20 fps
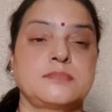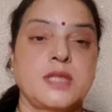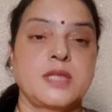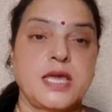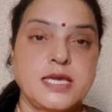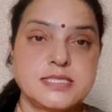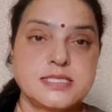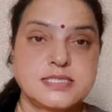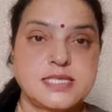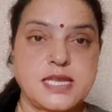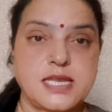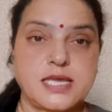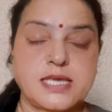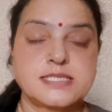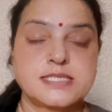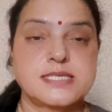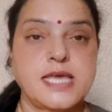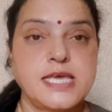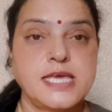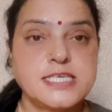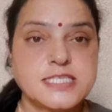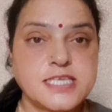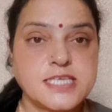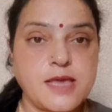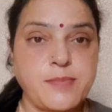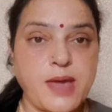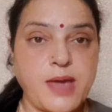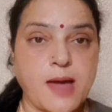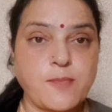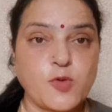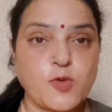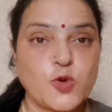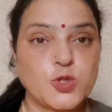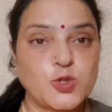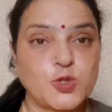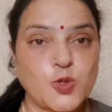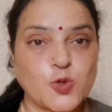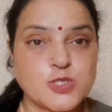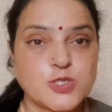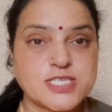इस तरीके से इसके भी आपको
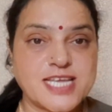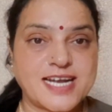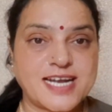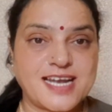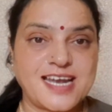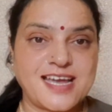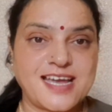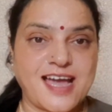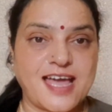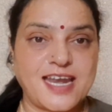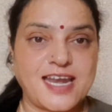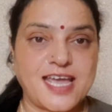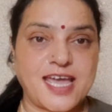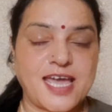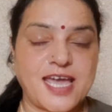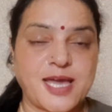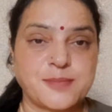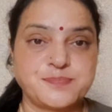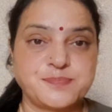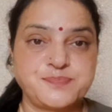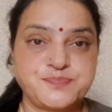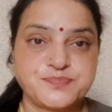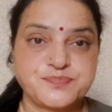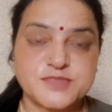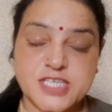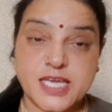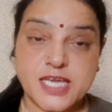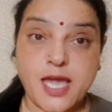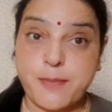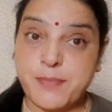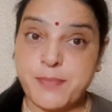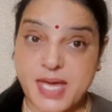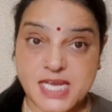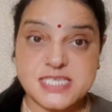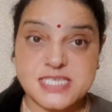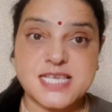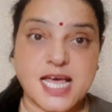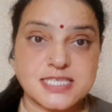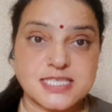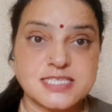दो सेट लगाने हैं ठीक है मेरे
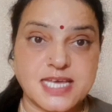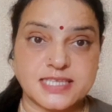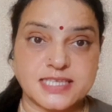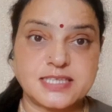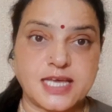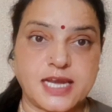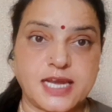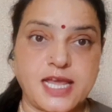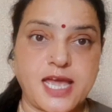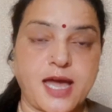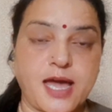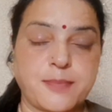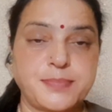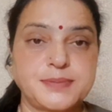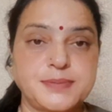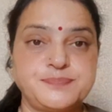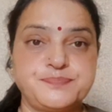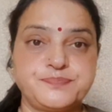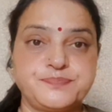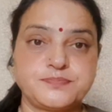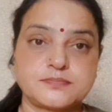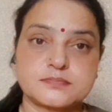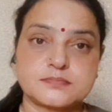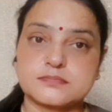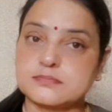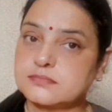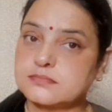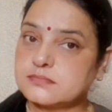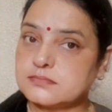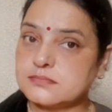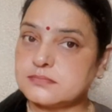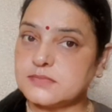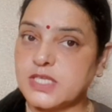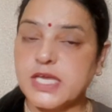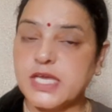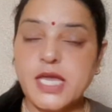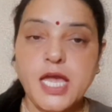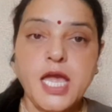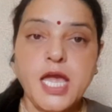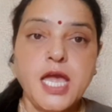साथ साथ करिए आप
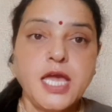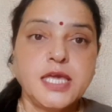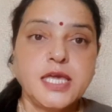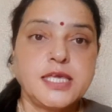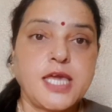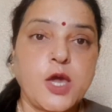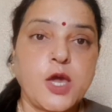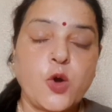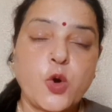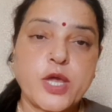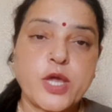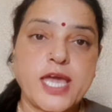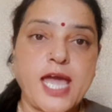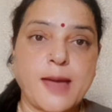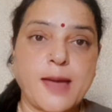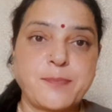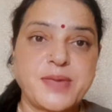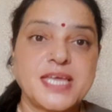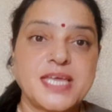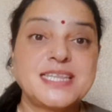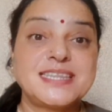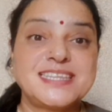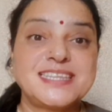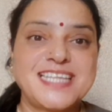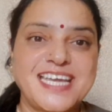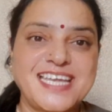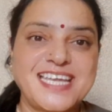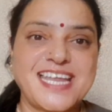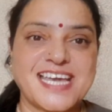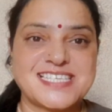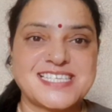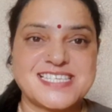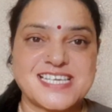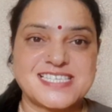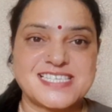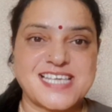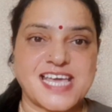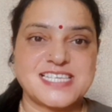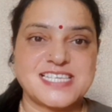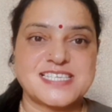ये होगी आपकी तीन
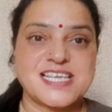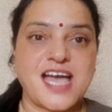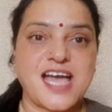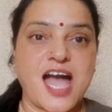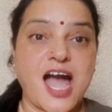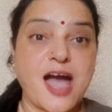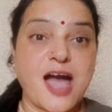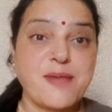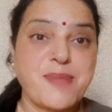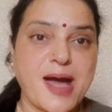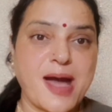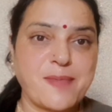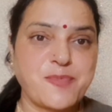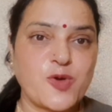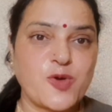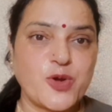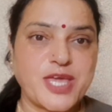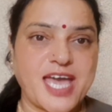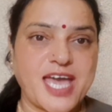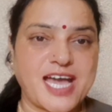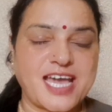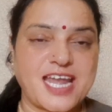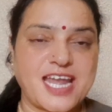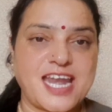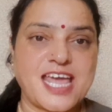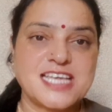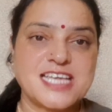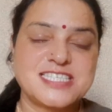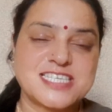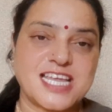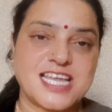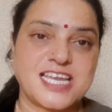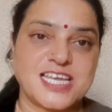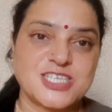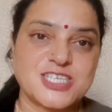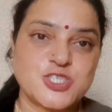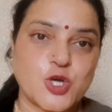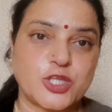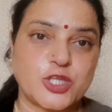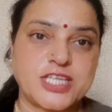एक्सरसाइज अब आपको क्या करना है चलिए
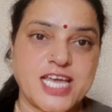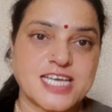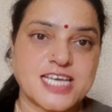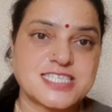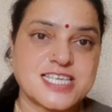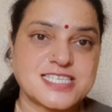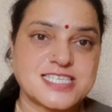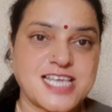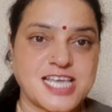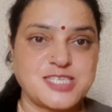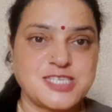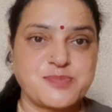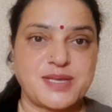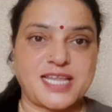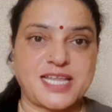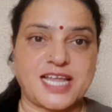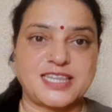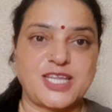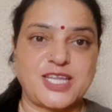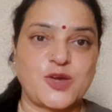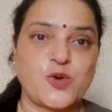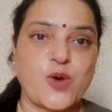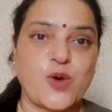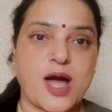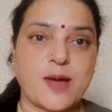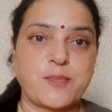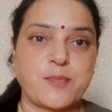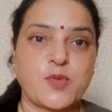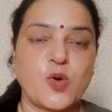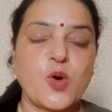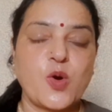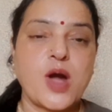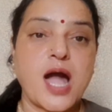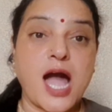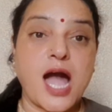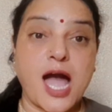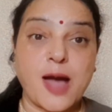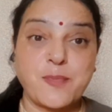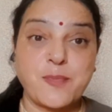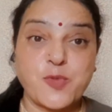चौथी एक्सरसाइज बताती हूं आपको
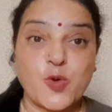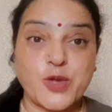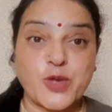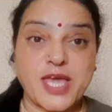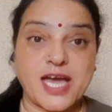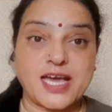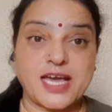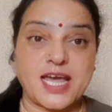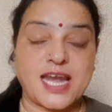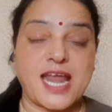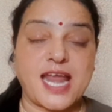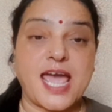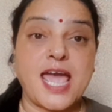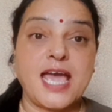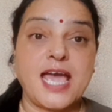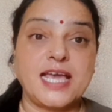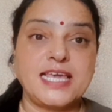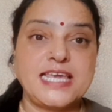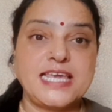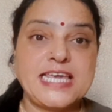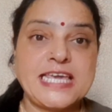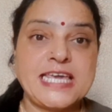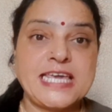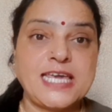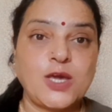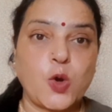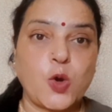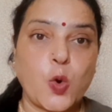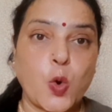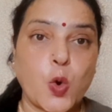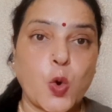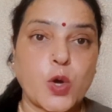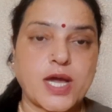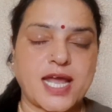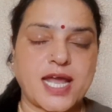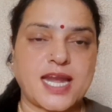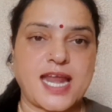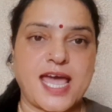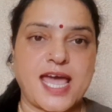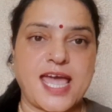आपको क्या करना है ई e ओ
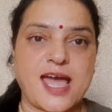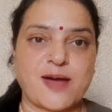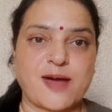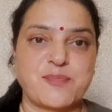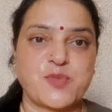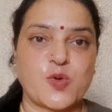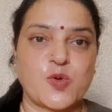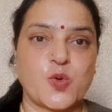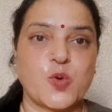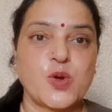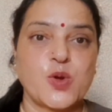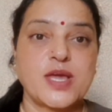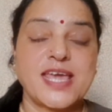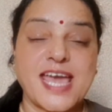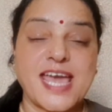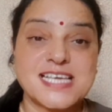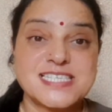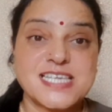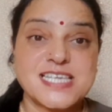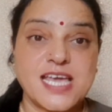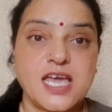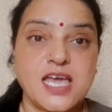करना है आपको कैसे